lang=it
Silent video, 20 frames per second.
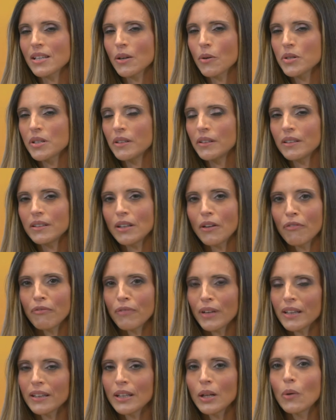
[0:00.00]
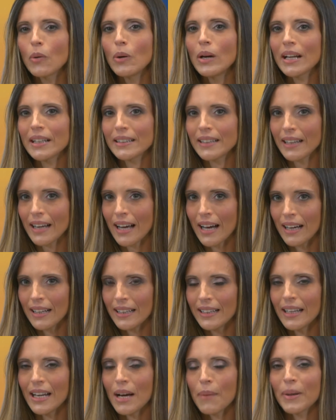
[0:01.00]
i cosiddetti effetti
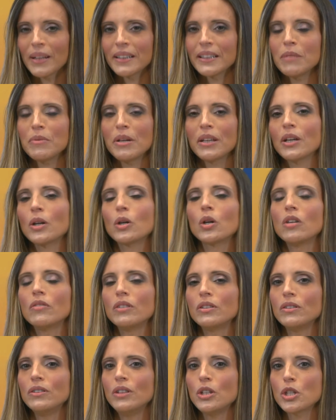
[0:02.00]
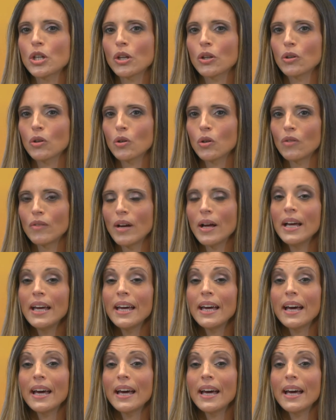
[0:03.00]
collaterali della pandemia da Covid-19,